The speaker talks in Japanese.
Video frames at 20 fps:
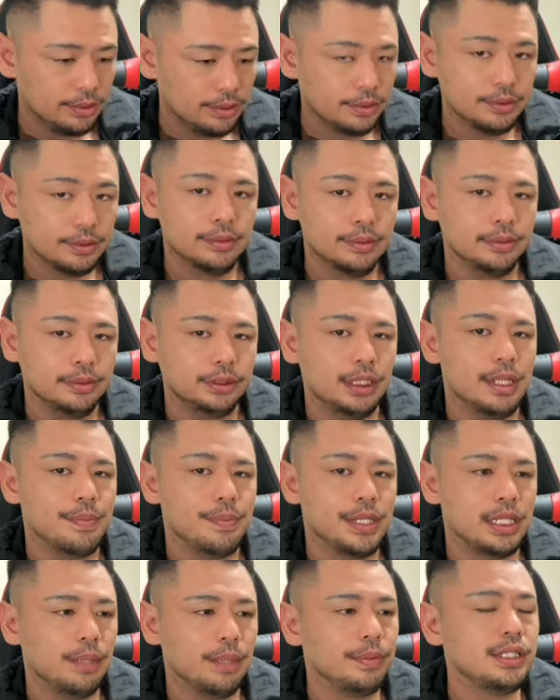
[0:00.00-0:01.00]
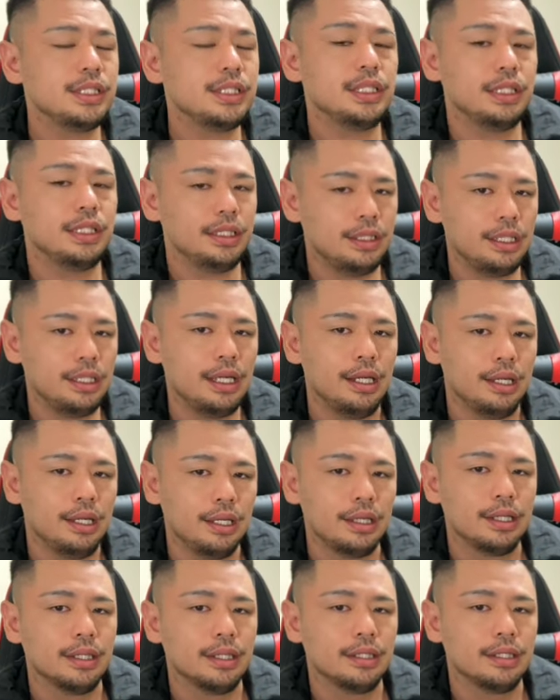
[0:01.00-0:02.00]
あのそしたらやっぱ寂しいって、
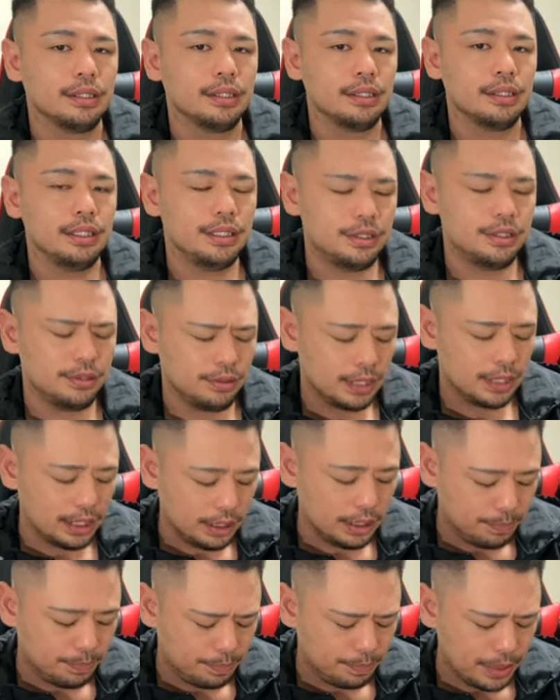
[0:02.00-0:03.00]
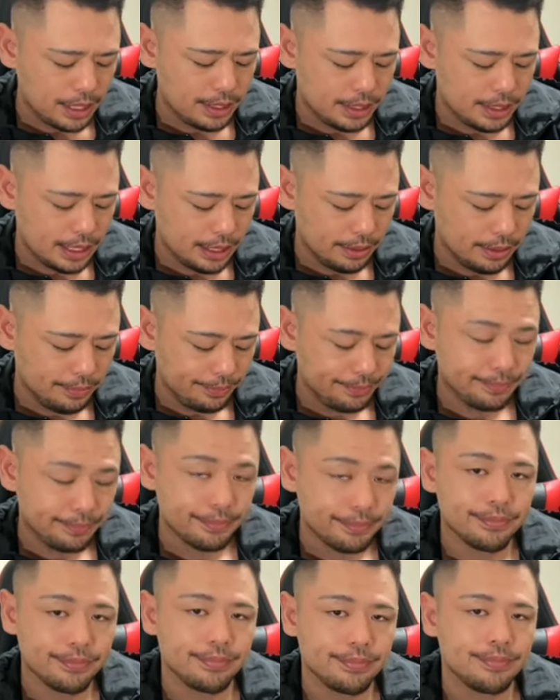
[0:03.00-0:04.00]
いっしゅうかんにいっぺんじゃ
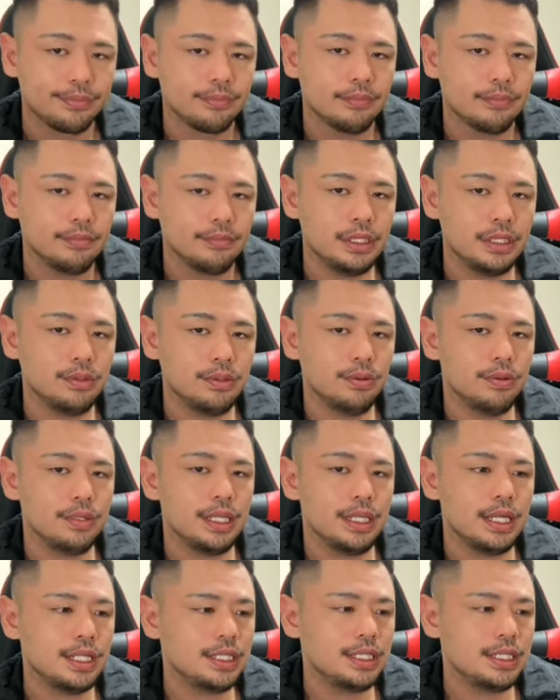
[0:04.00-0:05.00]
で同